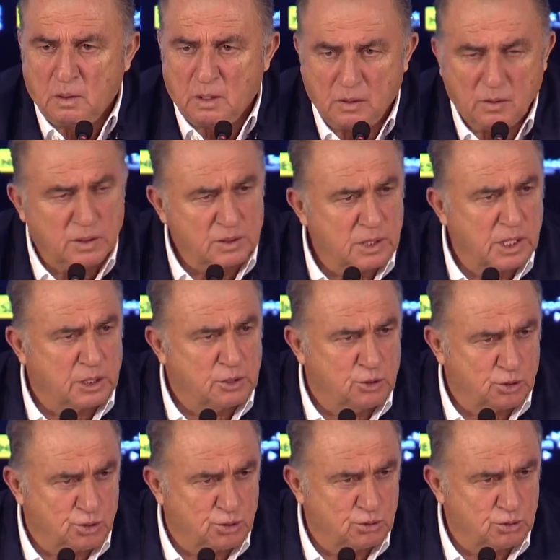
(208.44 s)
Evet tek
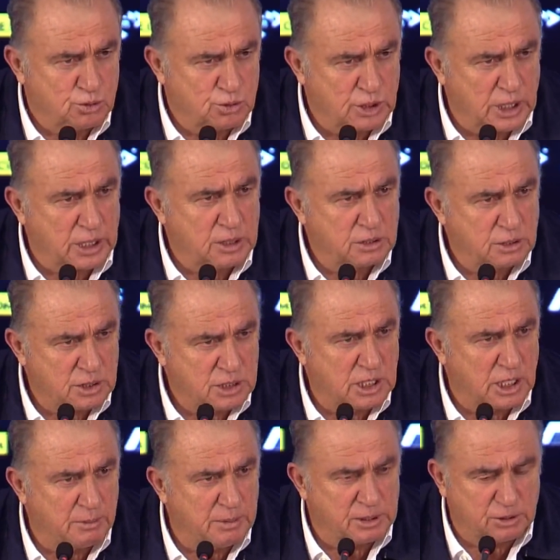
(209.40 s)
tuşun, tek
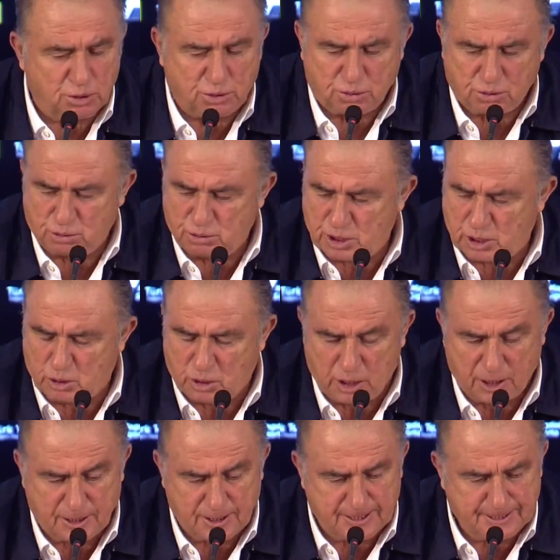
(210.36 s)
isabetli şutunda gol
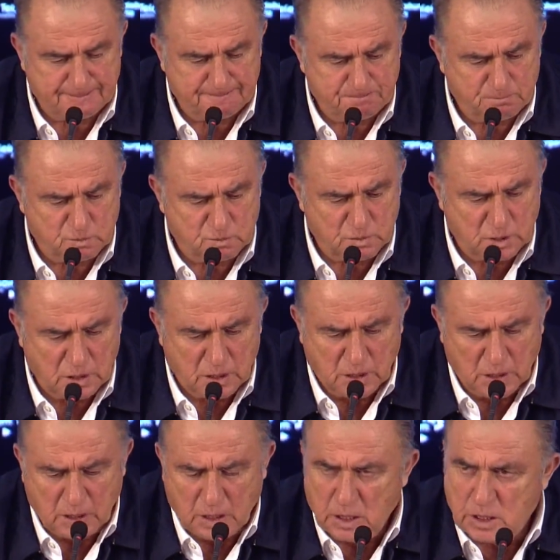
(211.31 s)
yedik.
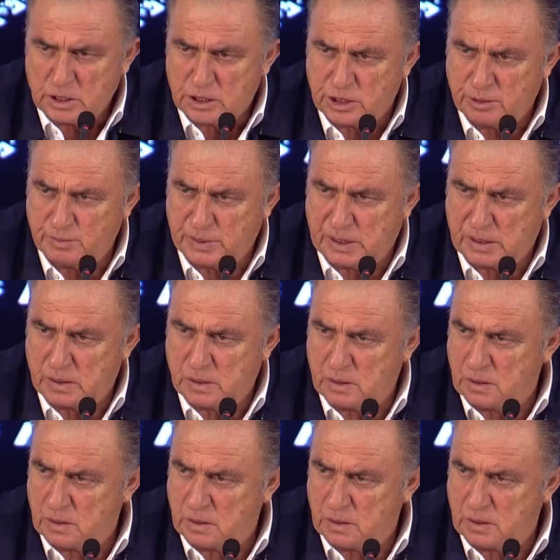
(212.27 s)
Şimdi